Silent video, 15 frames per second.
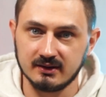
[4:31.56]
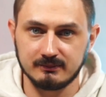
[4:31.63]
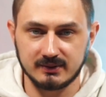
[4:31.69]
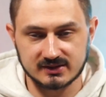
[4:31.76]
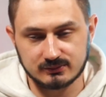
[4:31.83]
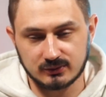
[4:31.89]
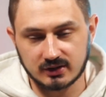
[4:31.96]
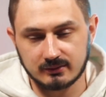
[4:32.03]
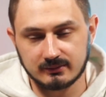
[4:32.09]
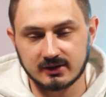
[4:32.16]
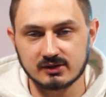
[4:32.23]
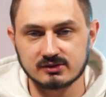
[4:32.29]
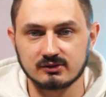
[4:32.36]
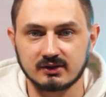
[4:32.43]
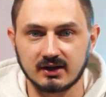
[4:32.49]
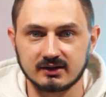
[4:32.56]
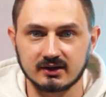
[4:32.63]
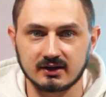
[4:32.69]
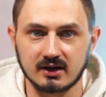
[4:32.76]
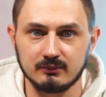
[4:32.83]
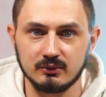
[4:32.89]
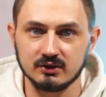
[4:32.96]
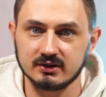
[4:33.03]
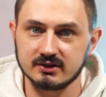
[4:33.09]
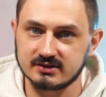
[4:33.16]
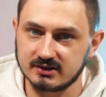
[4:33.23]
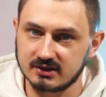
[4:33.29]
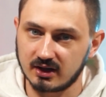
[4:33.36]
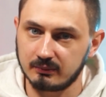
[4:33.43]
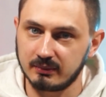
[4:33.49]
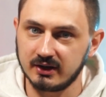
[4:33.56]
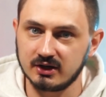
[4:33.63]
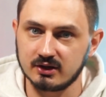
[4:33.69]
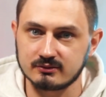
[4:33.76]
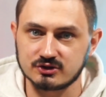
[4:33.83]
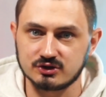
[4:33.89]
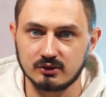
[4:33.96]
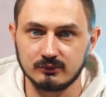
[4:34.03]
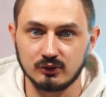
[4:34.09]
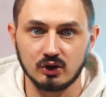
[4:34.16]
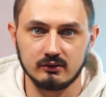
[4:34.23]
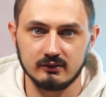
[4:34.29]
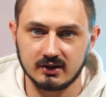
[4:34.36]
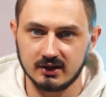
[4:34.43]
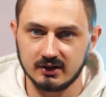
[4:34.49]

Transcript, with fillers: Посмотрим на результаты их работы и с нетерпением ждем новых